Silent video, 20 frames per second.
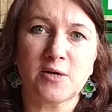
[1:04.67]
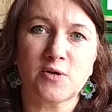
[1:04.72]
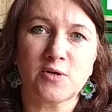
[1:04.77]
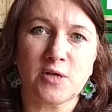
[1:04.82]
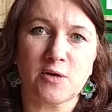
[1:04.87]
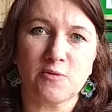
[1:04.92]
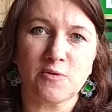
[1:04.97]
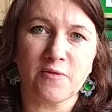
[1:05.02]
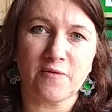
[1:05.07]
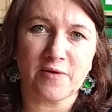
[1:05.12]
go
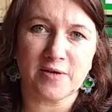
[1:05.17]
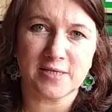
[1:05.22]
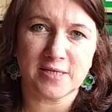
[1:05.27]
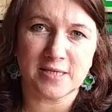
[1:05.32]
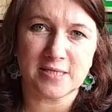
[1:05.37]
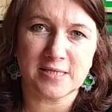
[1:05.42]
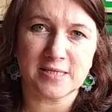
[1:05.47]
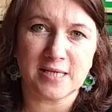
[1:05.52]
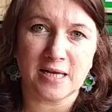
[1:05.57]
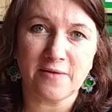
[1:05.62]
na
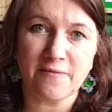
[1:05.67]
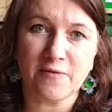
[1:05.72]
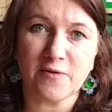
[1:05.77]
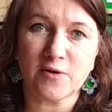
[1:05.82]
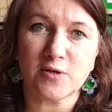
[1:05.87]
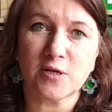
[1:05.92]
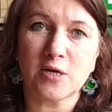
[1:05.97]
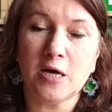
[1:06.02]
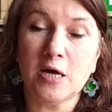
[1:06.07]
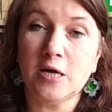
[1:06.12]
Uniwersytet
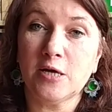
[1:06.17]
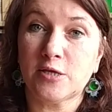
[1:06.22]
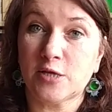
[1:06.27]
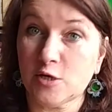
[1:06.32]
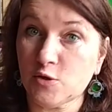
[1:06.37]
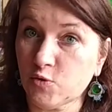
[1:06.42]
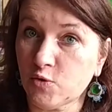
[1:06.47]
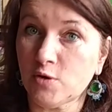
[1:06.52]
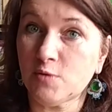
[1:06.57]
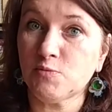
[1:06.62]
Stanford, na
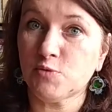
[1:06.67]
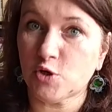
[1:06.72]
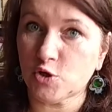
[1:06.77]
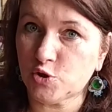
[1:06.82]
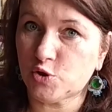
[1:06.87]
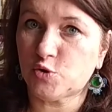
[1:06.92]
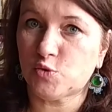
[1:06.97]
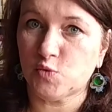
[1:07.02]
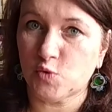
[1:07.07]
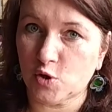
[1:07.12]
którym
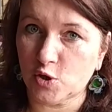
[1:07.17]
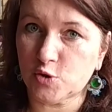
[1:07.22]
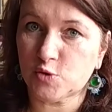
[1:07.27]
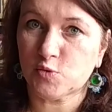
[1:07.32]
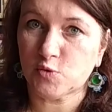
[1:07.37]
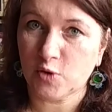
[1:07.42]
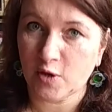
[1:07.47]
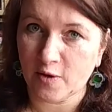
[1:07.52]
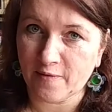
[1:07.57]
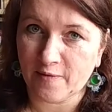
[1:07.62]
dość długo
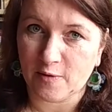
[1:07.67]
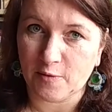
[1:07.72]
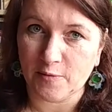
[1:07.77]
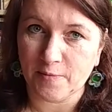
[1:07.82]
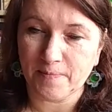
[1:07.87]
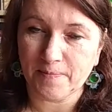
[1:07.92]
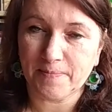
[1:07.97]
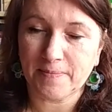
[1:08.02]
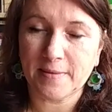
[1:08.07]
studiował.